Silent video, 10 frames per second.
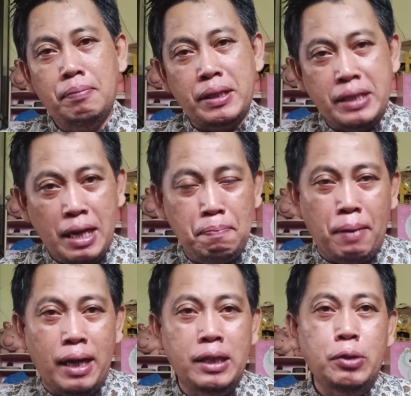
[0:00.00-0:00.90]

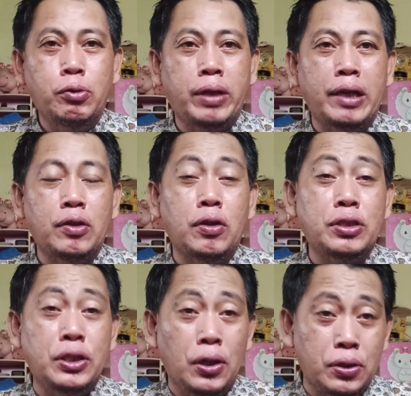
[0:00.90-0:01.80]
Persiapan utai Toto
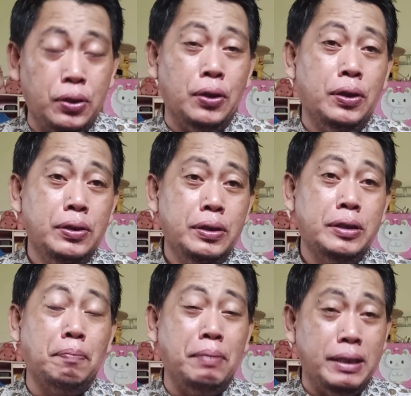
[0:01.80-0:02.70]
siaga
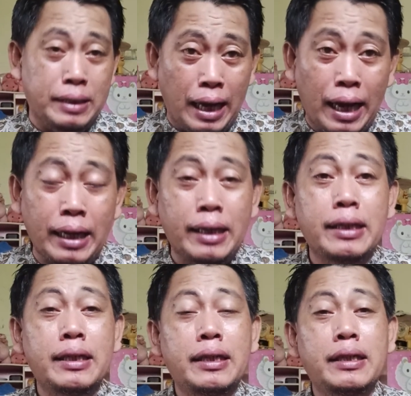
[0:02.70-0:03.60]
sepisan
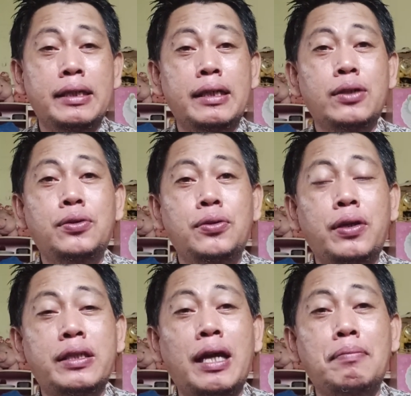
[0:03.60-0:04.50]
guru
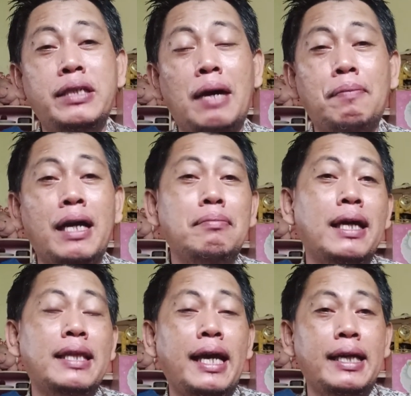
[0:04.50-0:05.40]
kedah menyiapkan
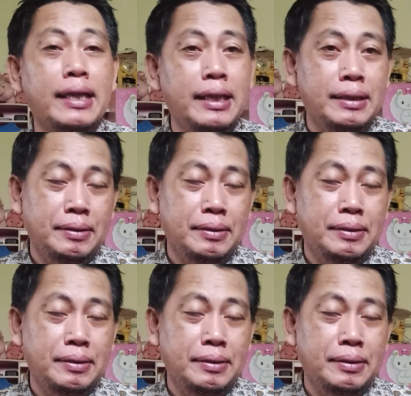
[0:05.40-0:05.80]
materi.